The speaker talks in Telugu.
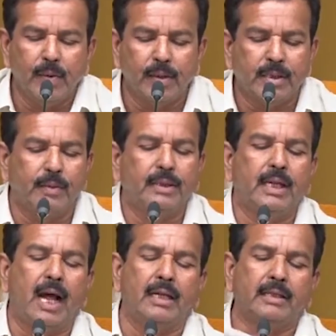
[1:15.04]
అనేటువంటి ఒక
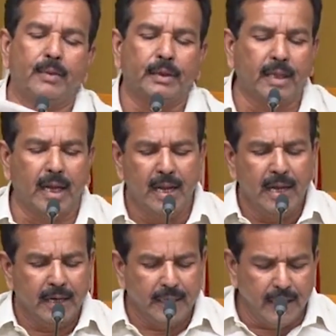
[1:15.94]
సంస్థ ఆ
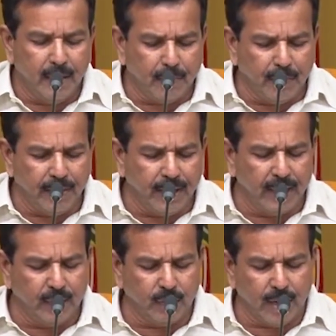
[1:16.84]
సంస్థ నేను
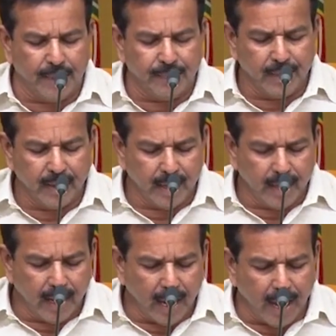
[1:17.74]
ఎప్పుడు వినలేదు కూడా
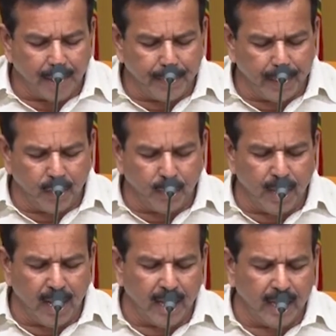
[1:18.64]
ఆ
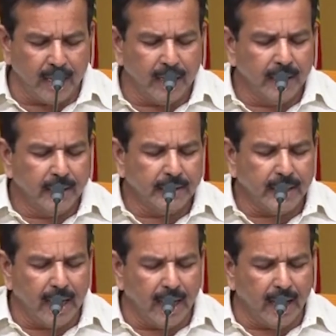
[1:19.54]
పేరు కూడా
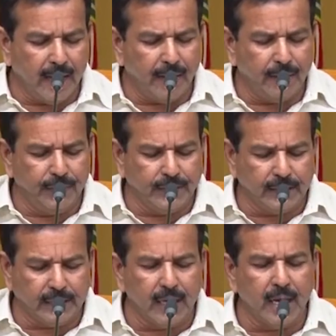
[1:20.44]
చాలా
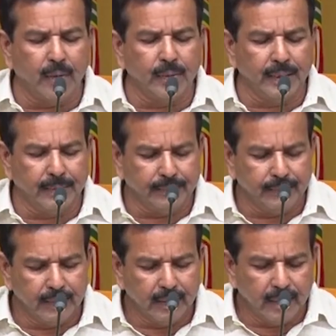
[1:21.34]
విచిత్రంగా
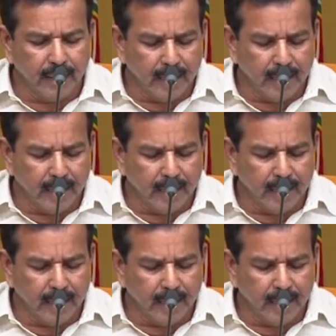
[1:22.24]
ఉంది